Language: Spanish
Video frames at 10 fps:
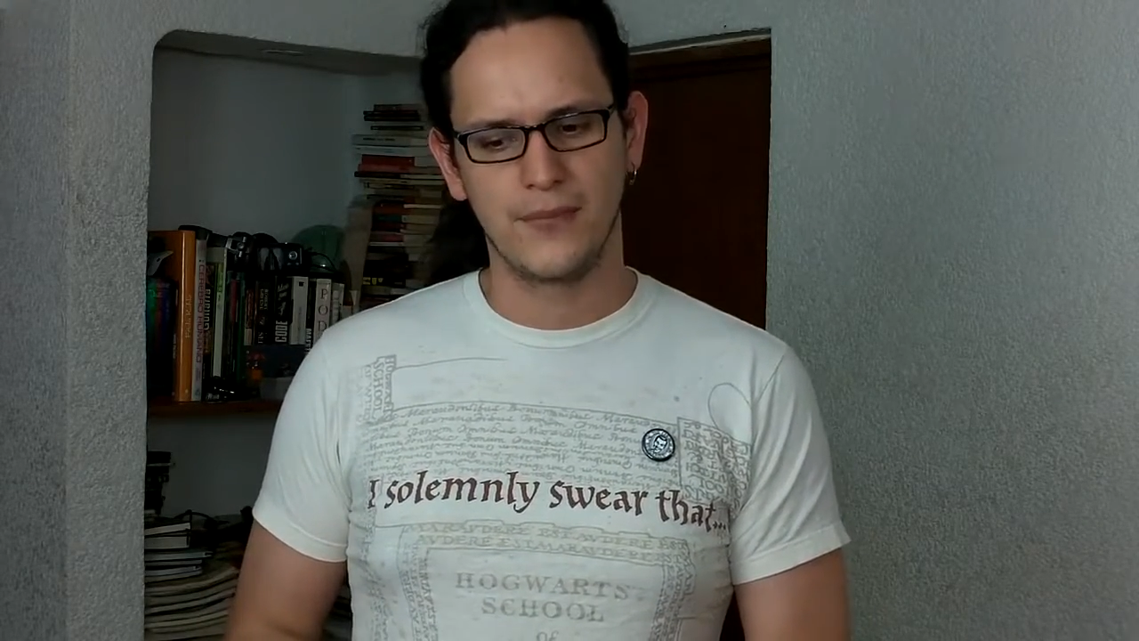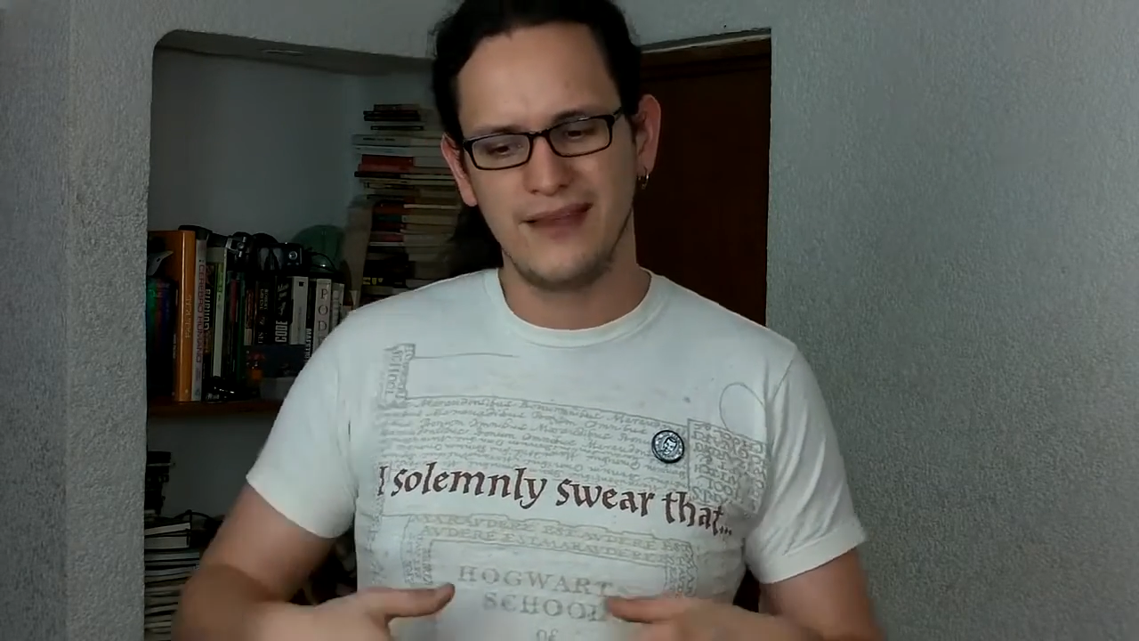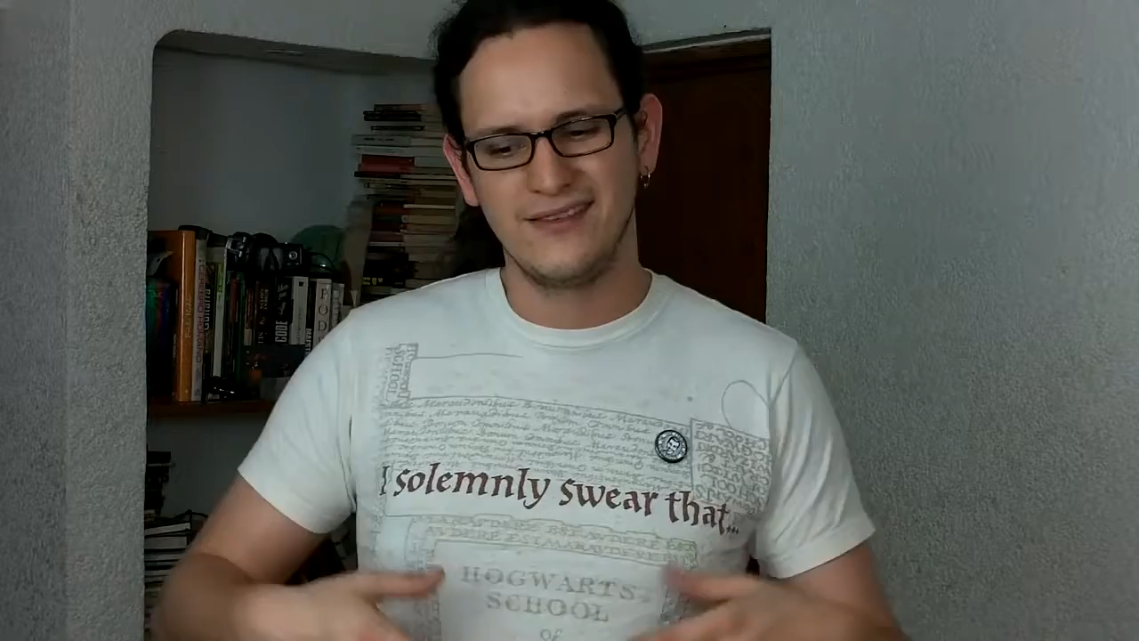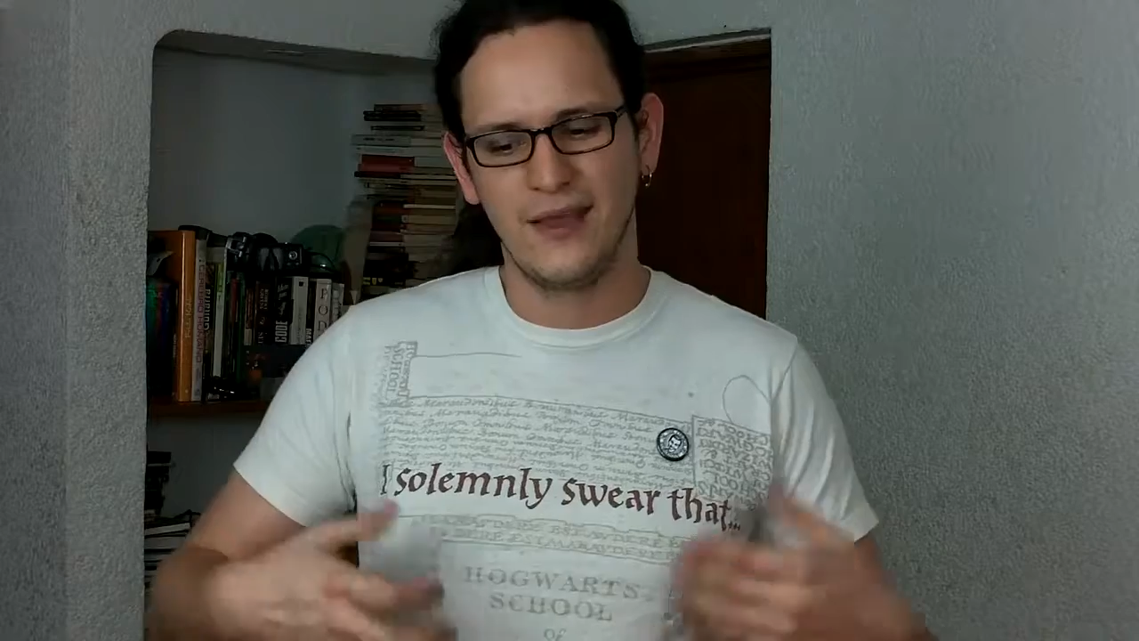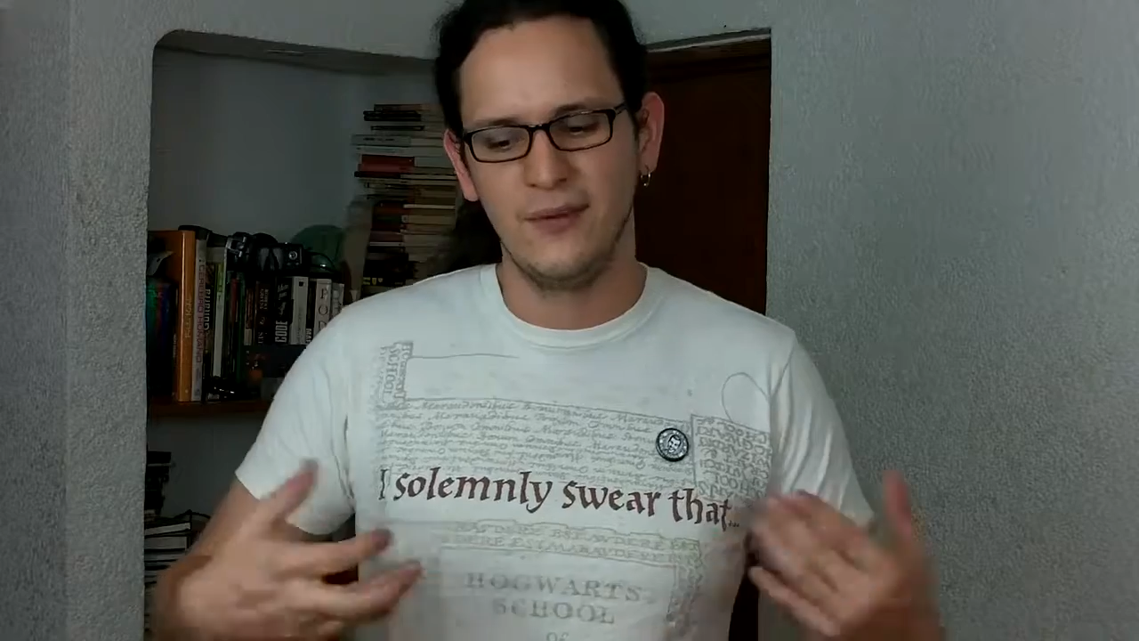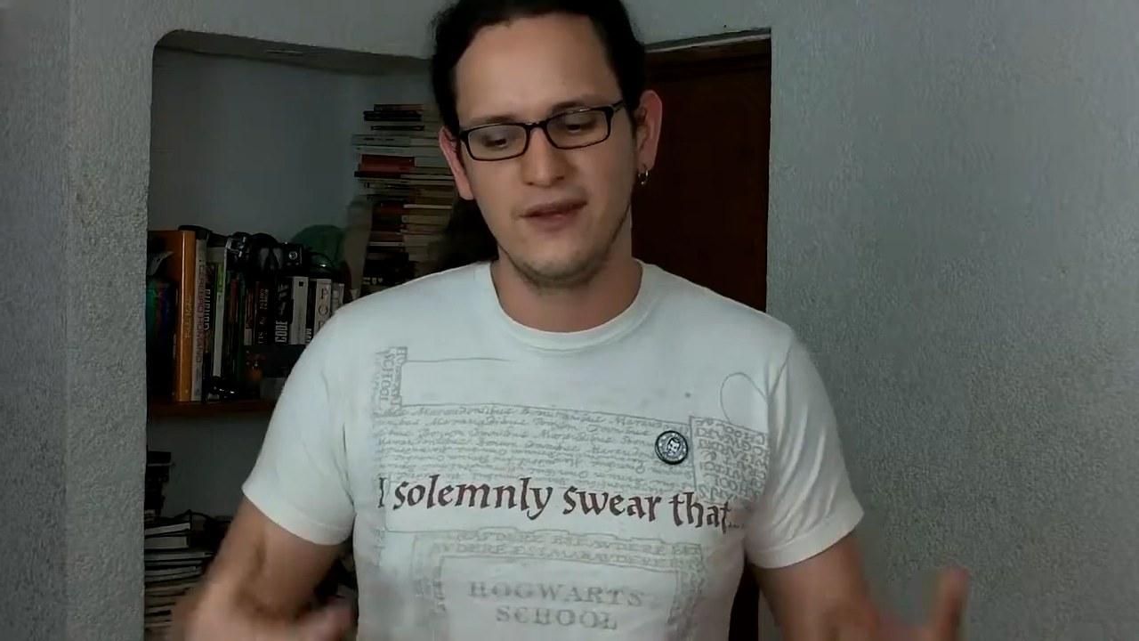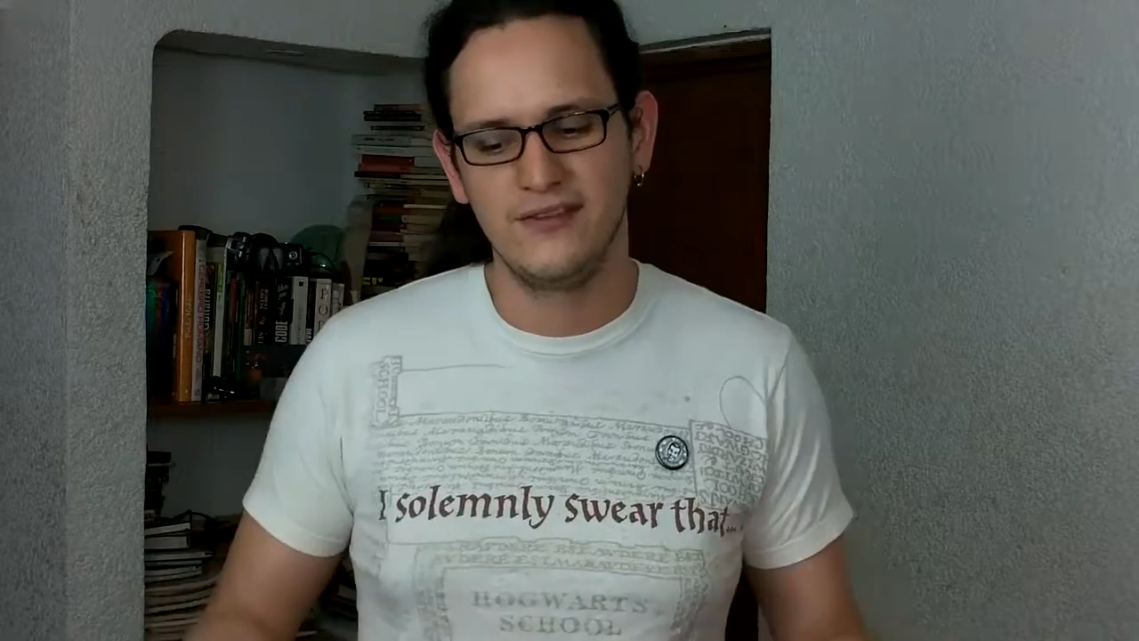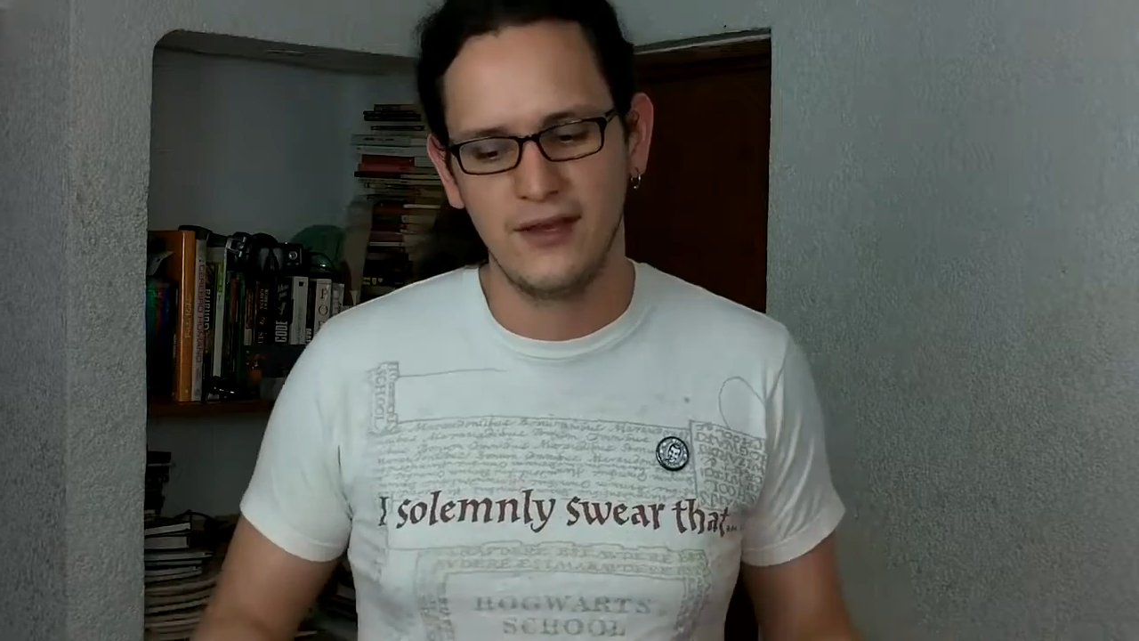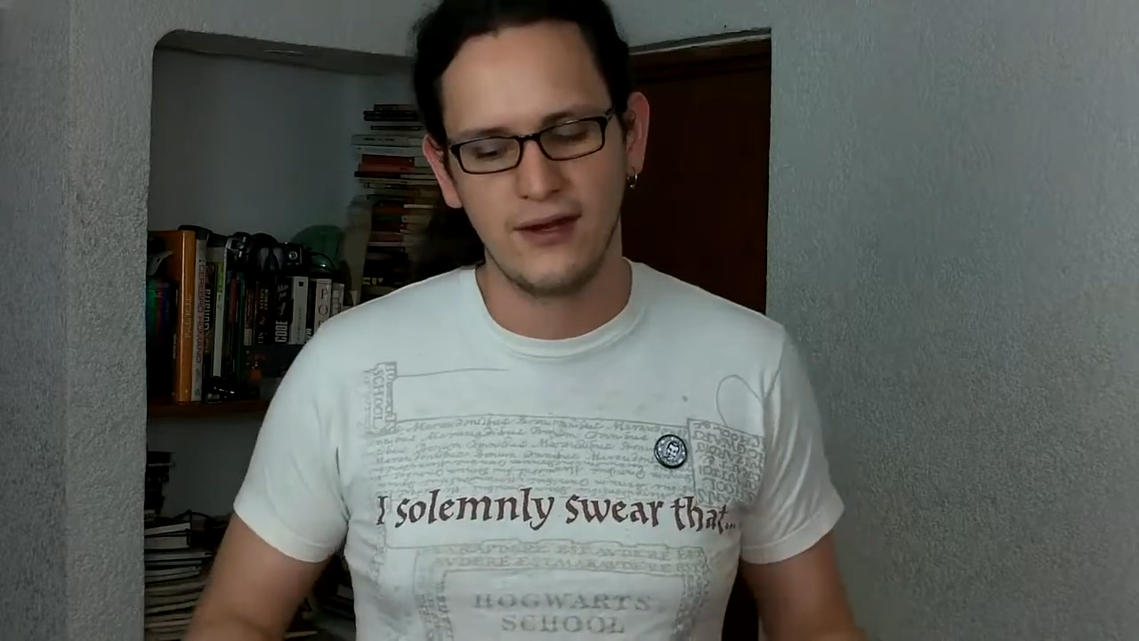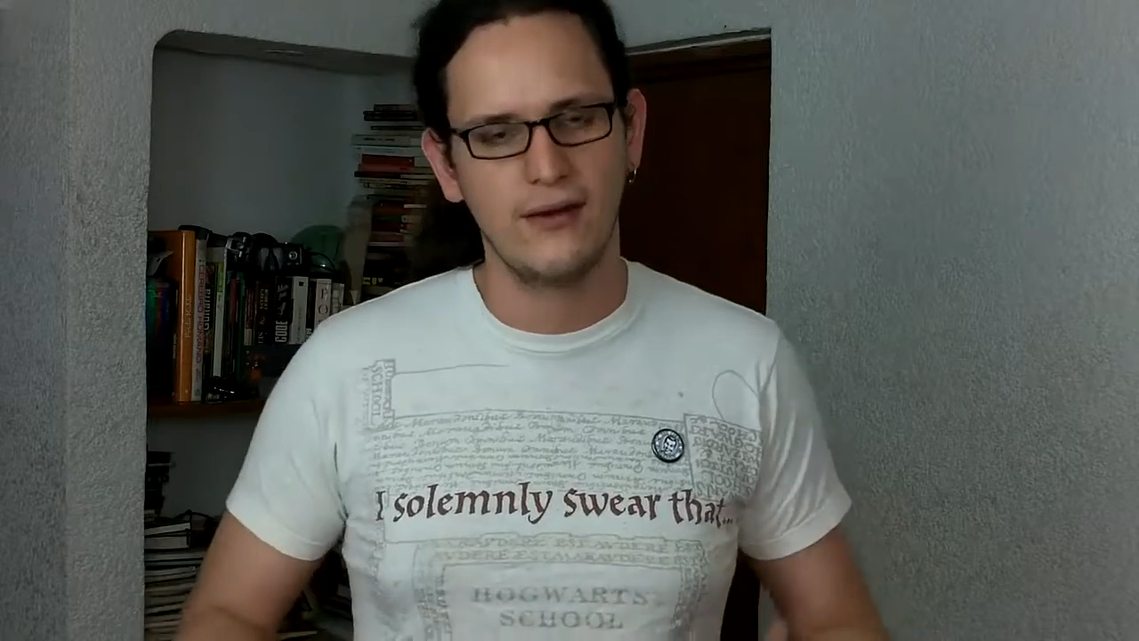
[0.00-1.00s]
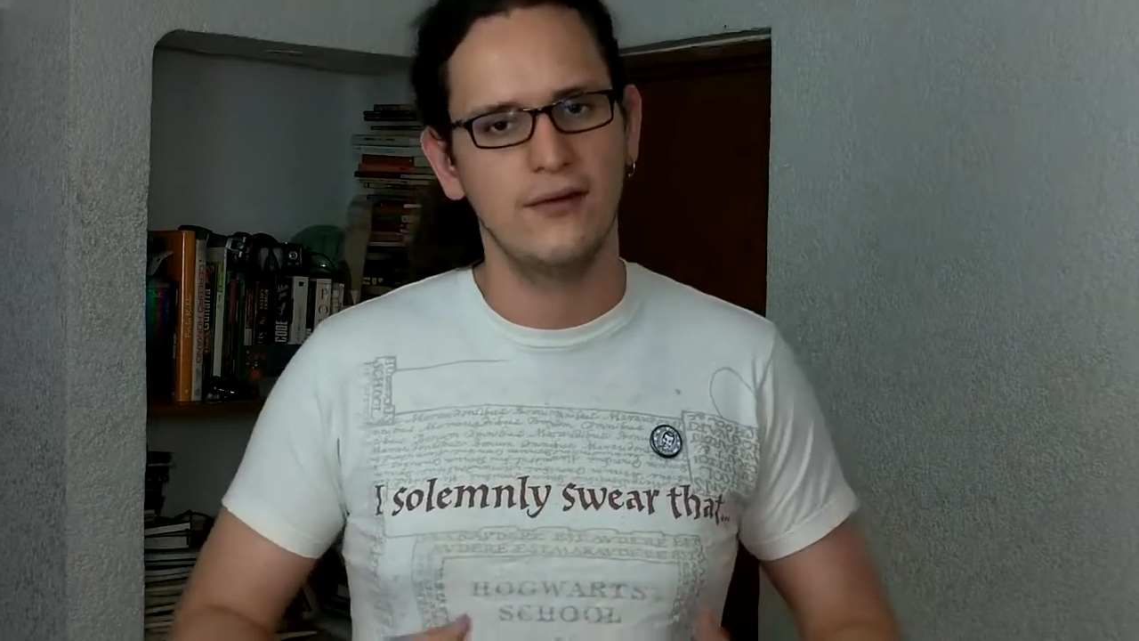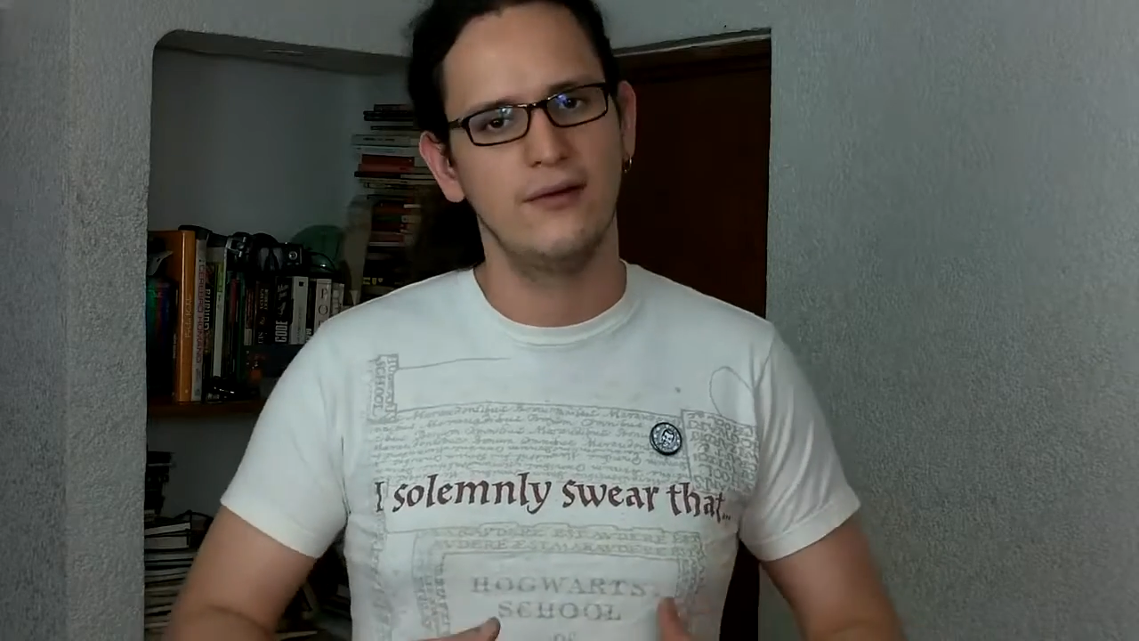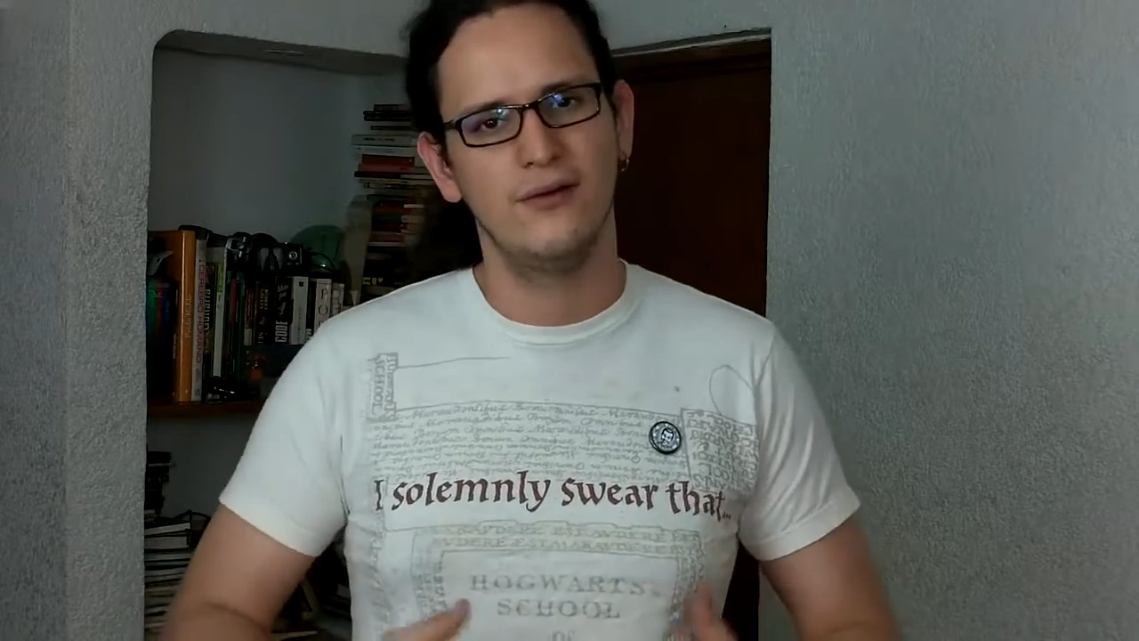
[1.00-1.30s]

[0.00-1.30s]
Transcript: establecer